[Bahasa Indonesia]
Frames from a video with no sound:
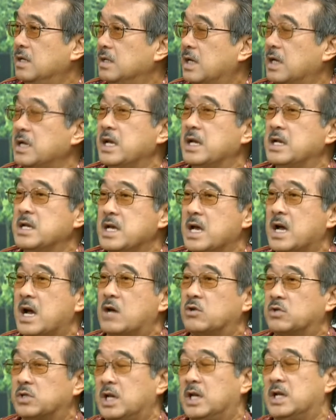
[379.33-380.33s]
Jadi ini yang
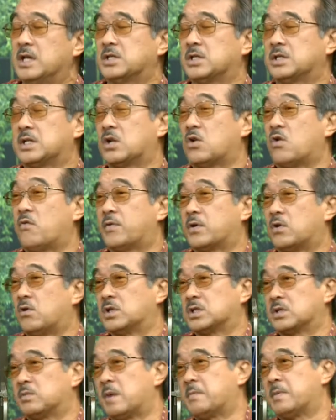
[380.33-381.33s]
harus dilihat secara
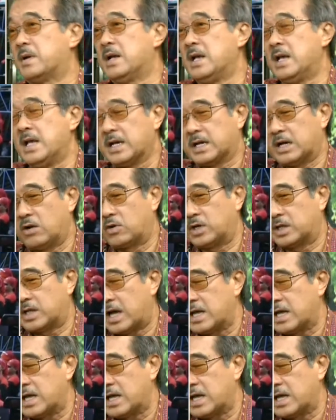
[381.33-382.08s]
overall sebab kalau Baik.